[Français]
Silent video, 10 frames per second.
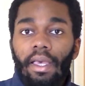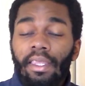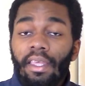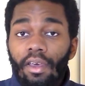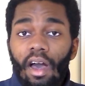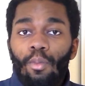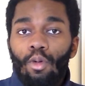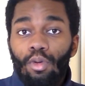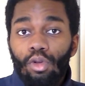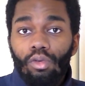Et d'ailleurs, à
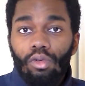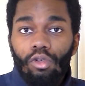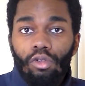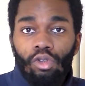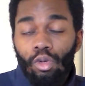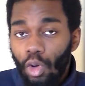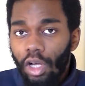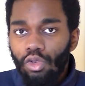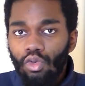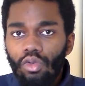propos de moi,
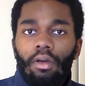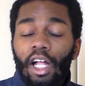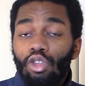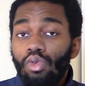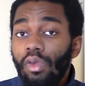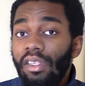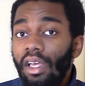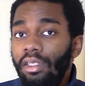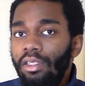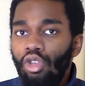du coup, intuition
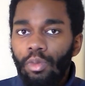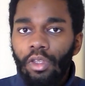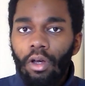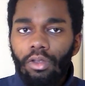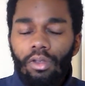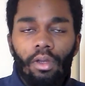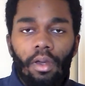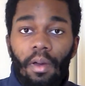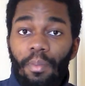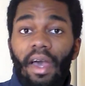extravertie dominante,
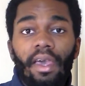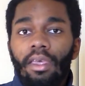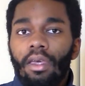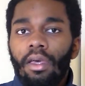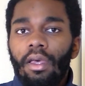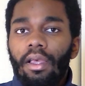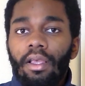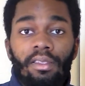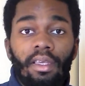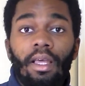pareil. Et
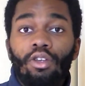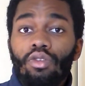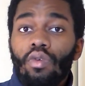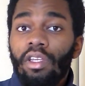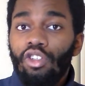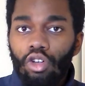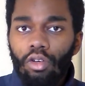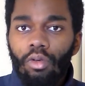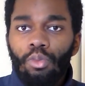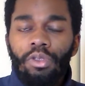c'est quelque chose que les gens
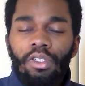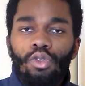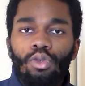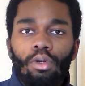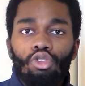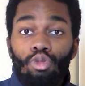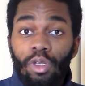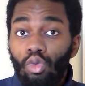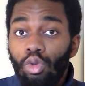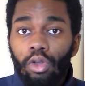me disent souvent, je mets
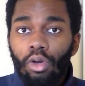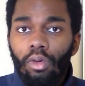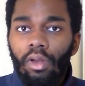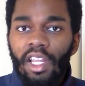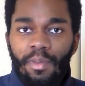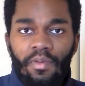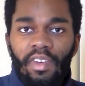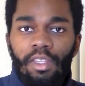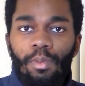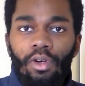tout le temps les mêmes
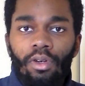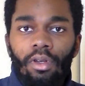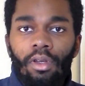vêtements.